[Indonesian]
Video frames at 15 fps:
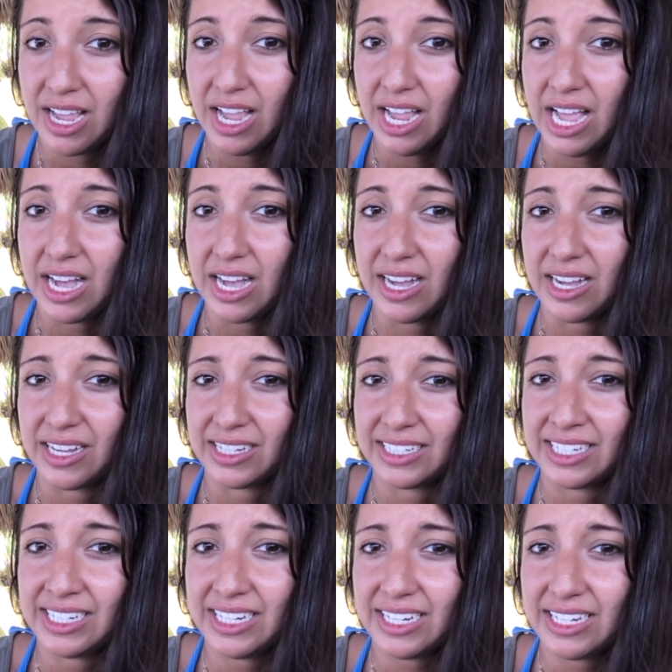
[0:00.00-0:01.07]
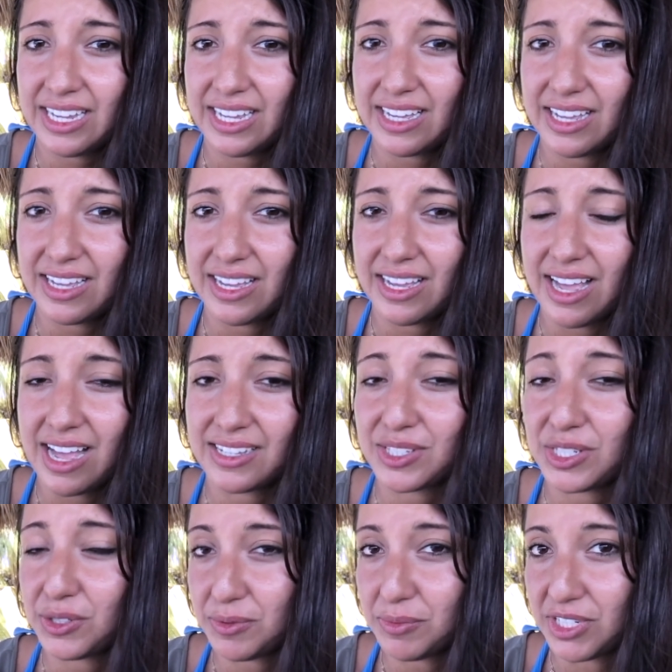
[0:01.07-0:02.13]
ini paling mudah diterapkan
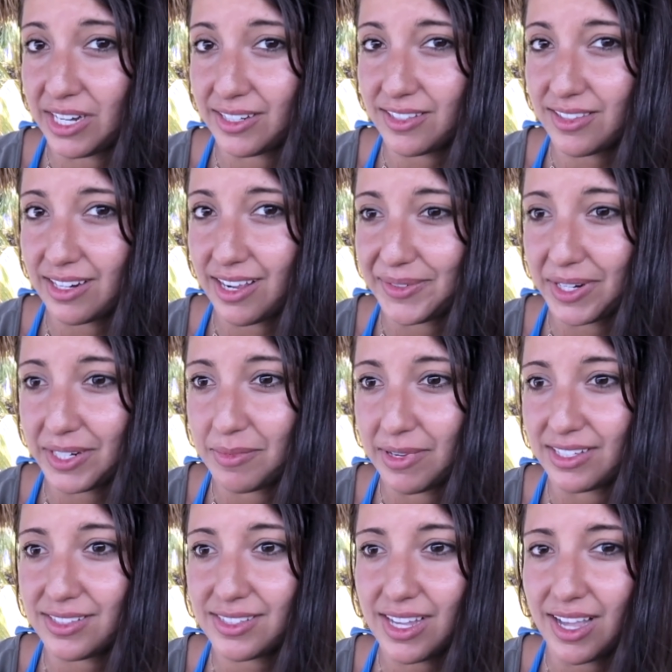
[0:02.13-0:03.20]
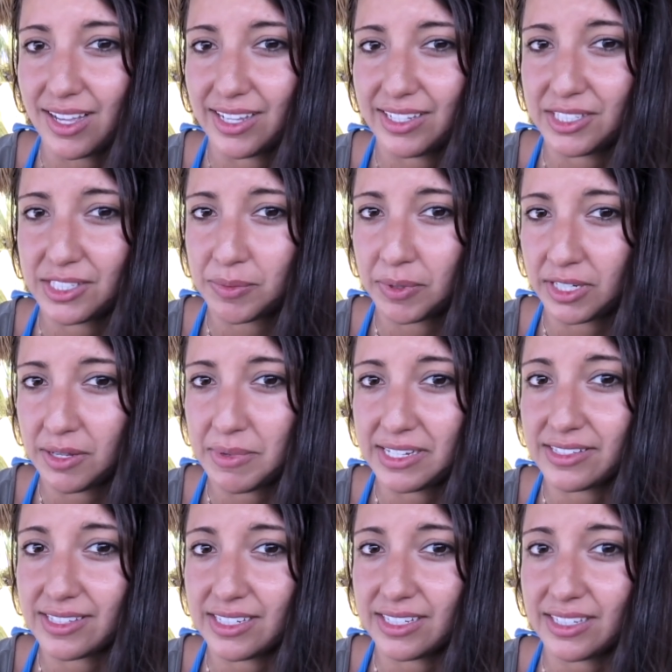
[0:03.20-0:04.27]
bagi pemilik bisnis yang sering
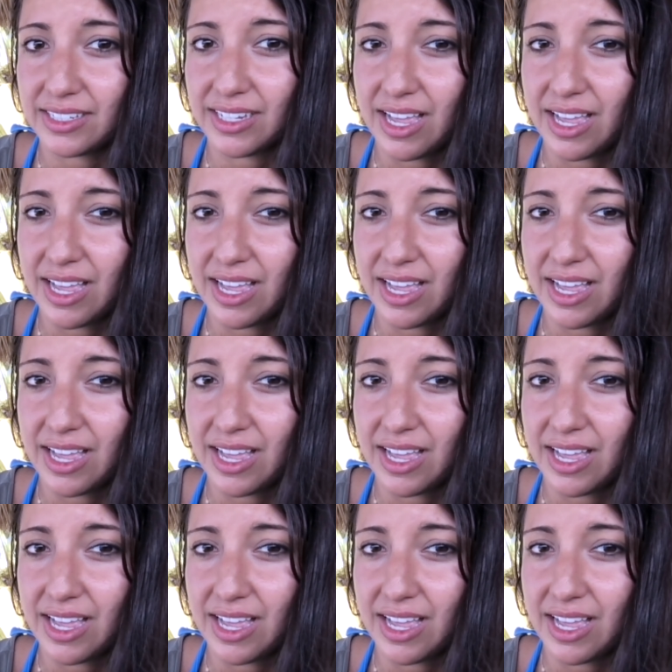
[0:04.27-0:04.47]
bepergian,